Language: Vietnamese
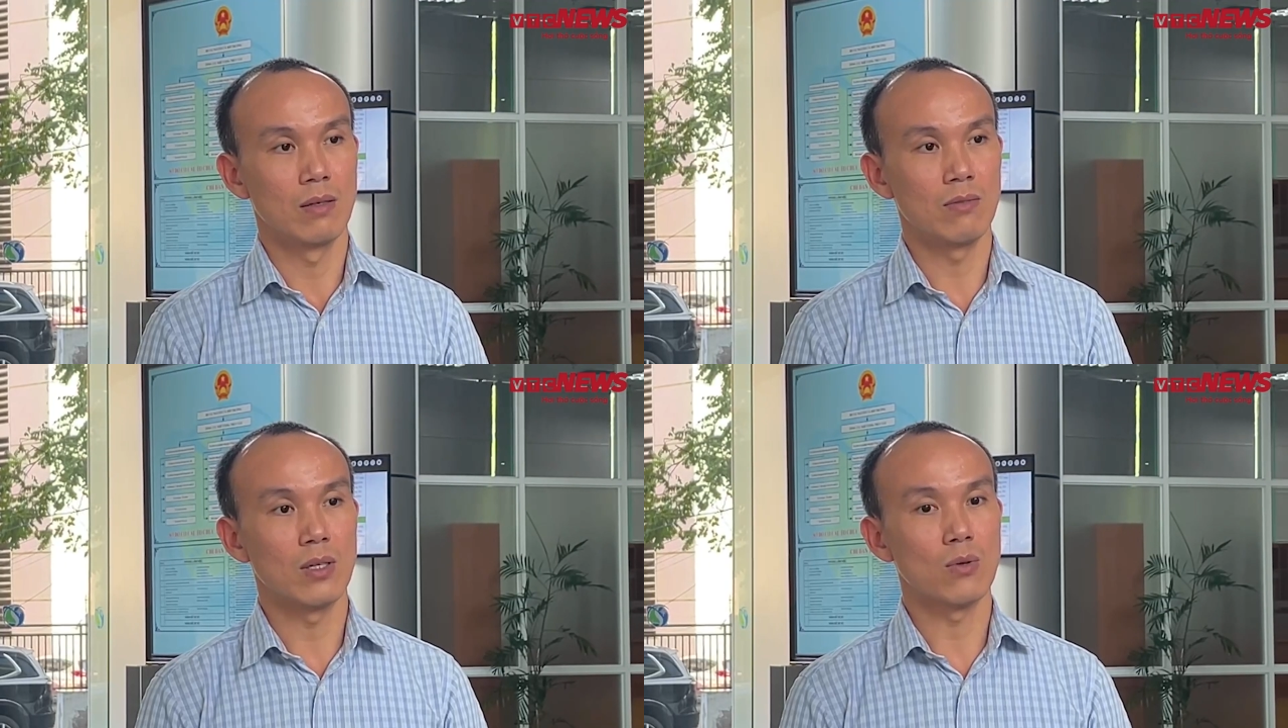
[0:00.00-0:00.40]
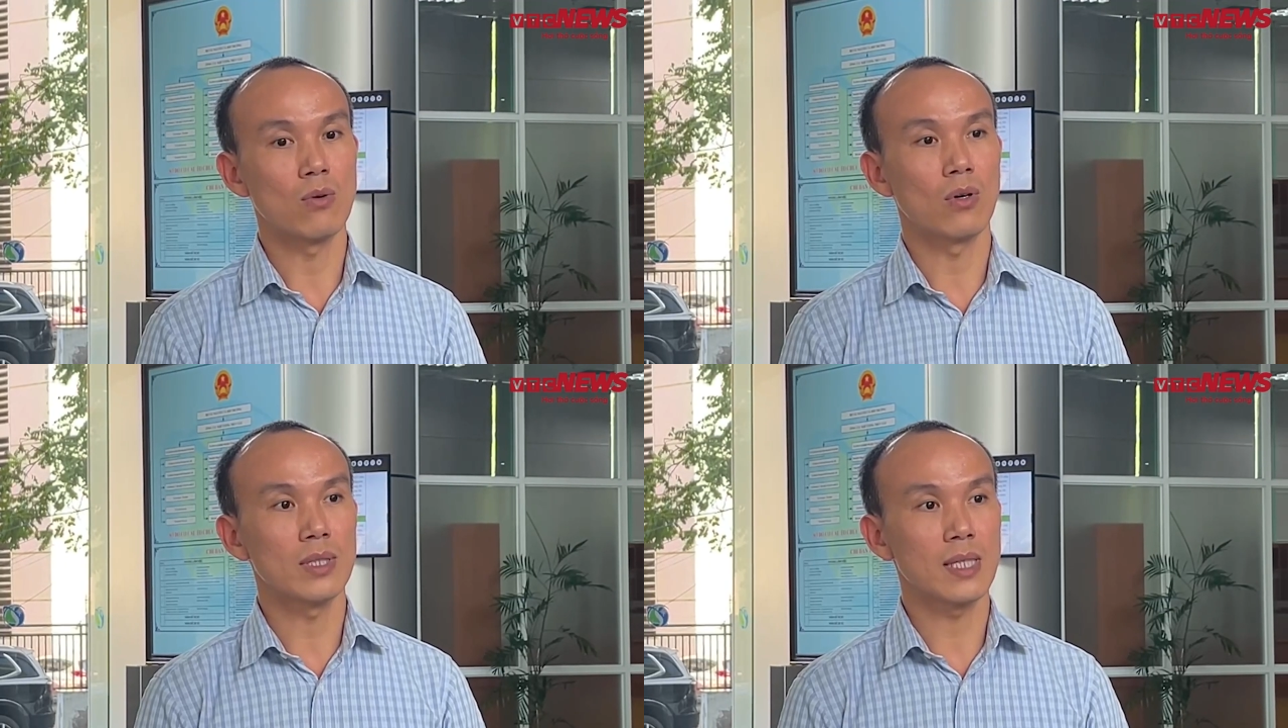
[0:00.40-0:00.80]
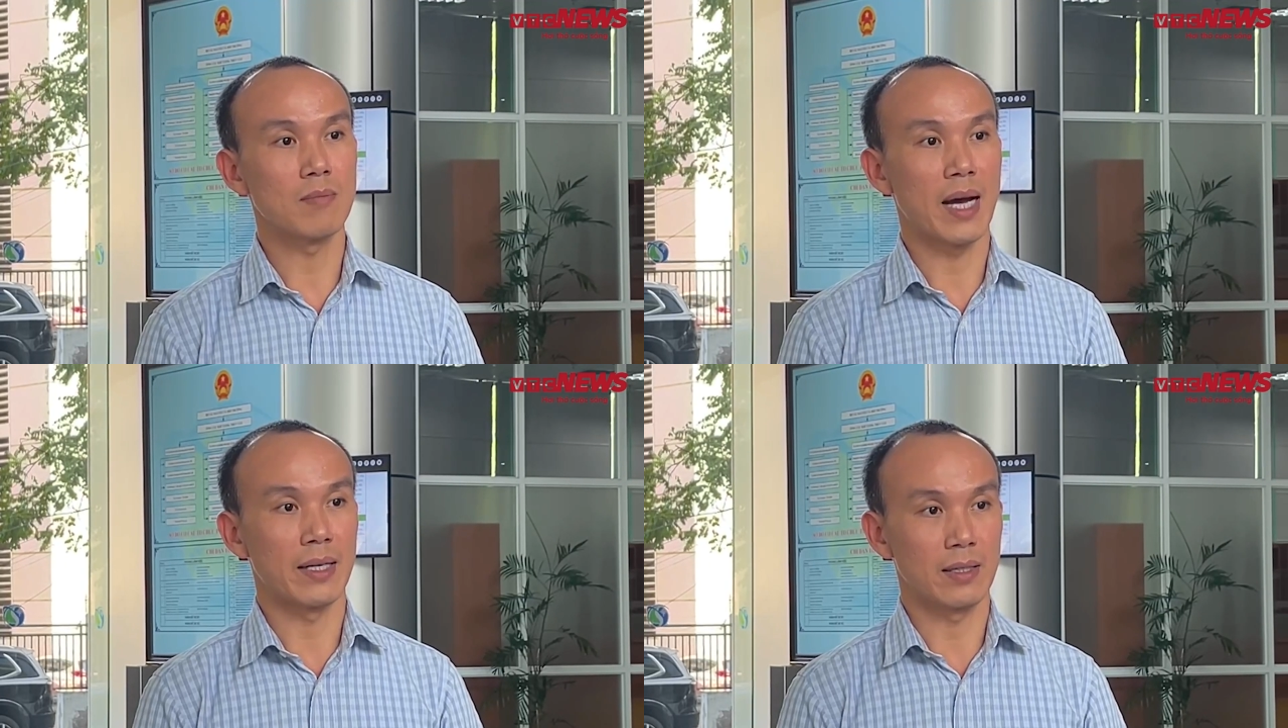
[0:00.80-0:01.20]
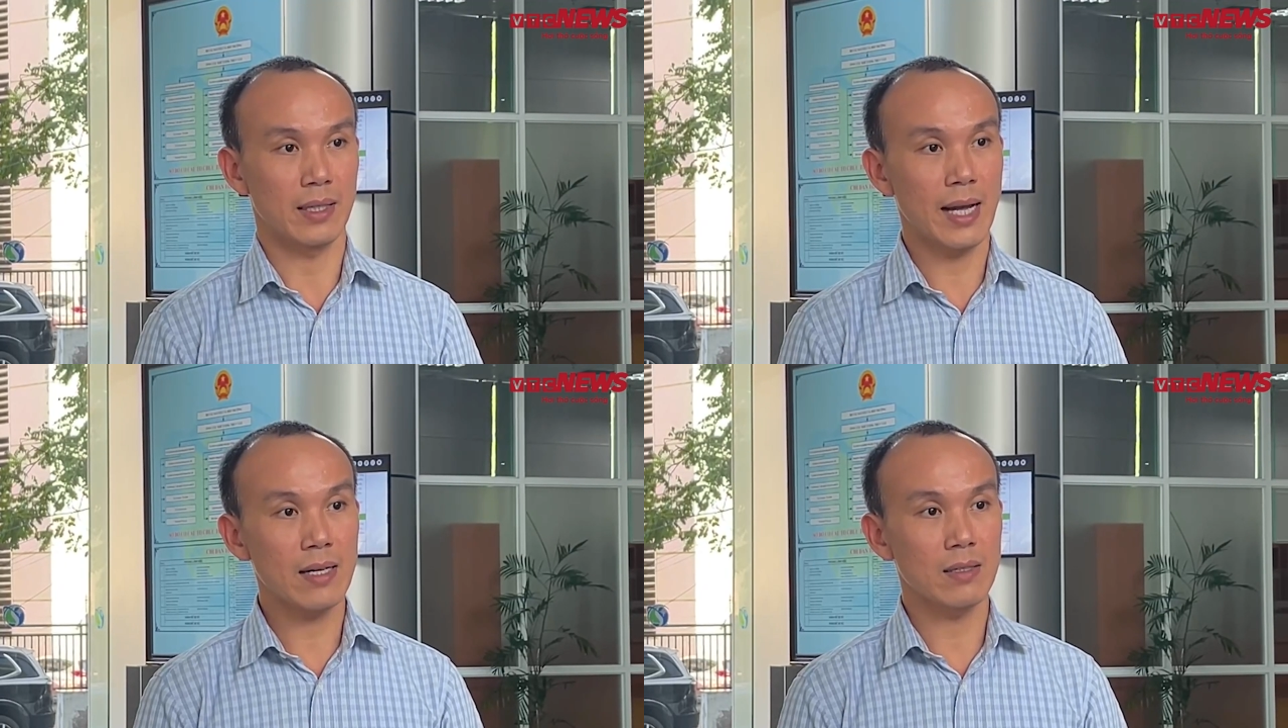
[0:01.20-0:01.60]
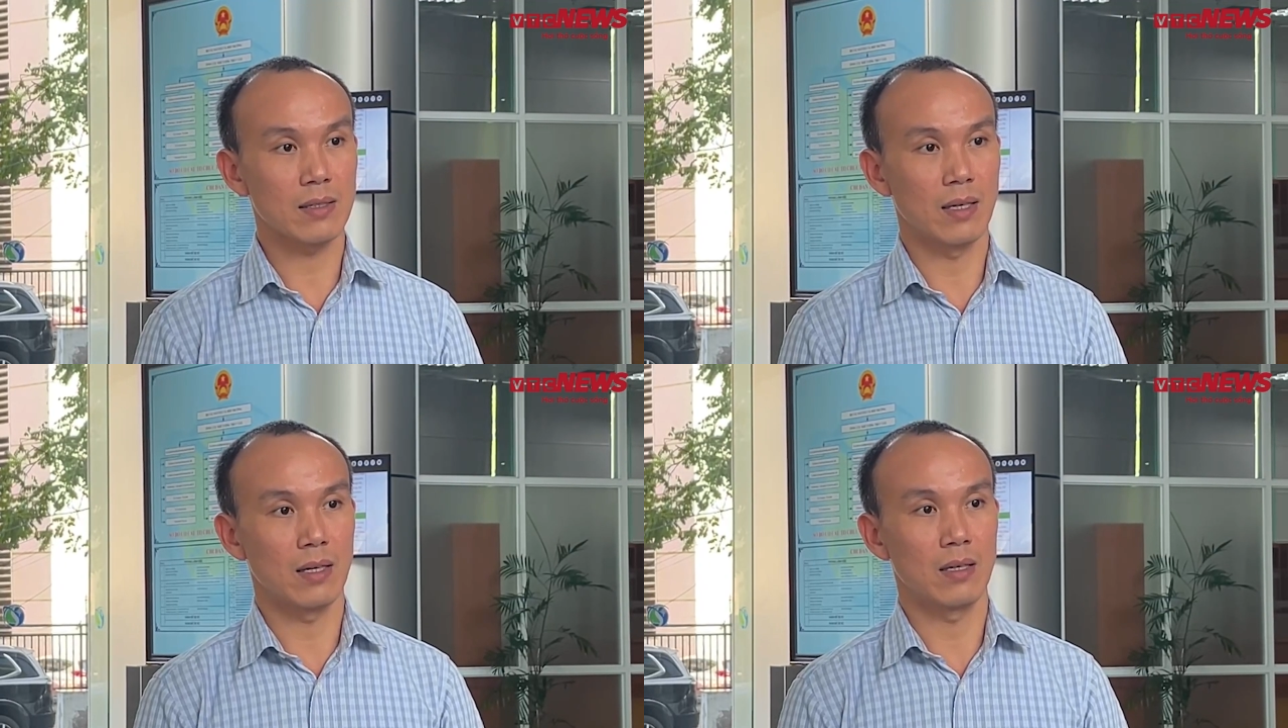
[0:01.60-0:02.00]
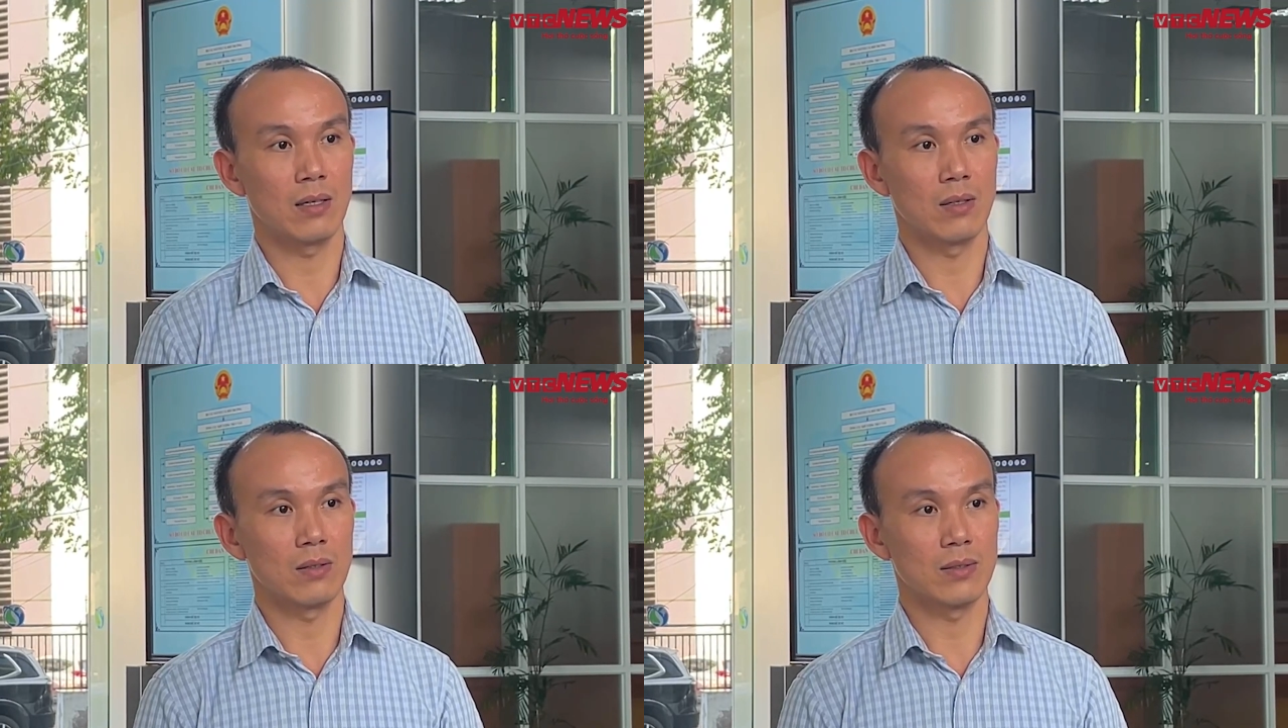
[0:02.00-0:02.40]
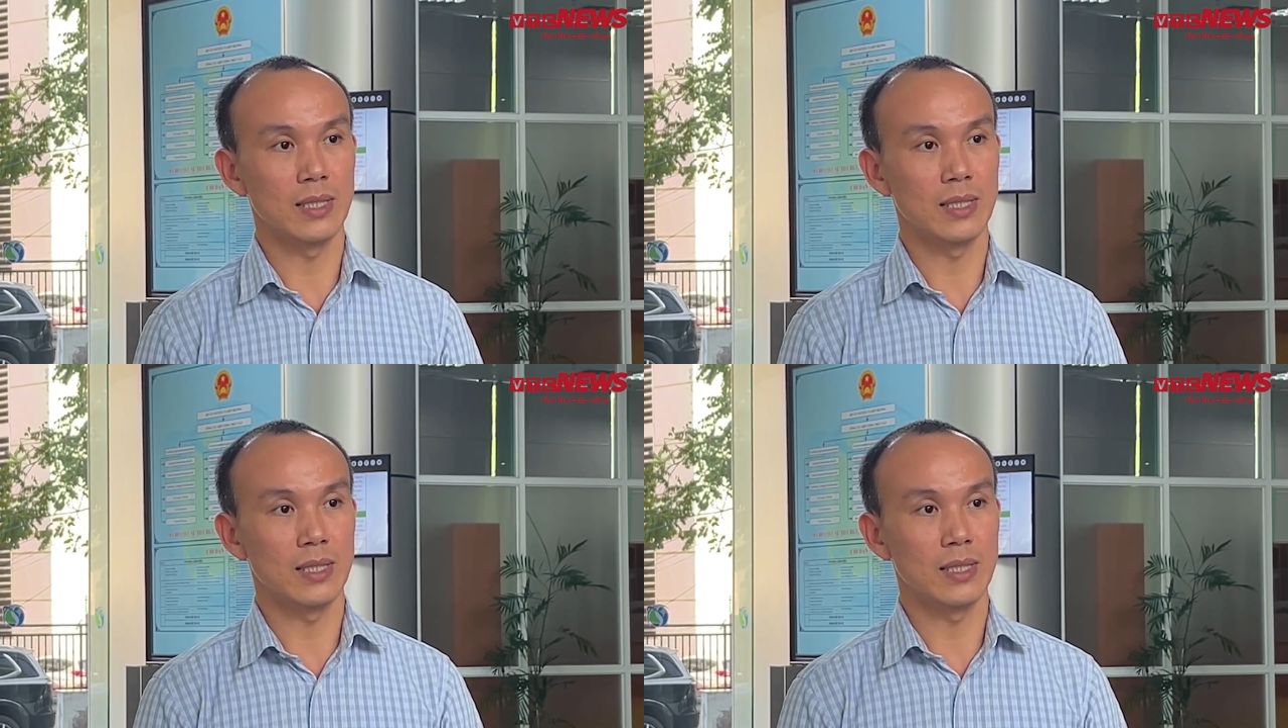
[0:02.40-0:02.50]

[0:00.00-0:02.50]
Vâng, cũng có những kịch bản khác uh,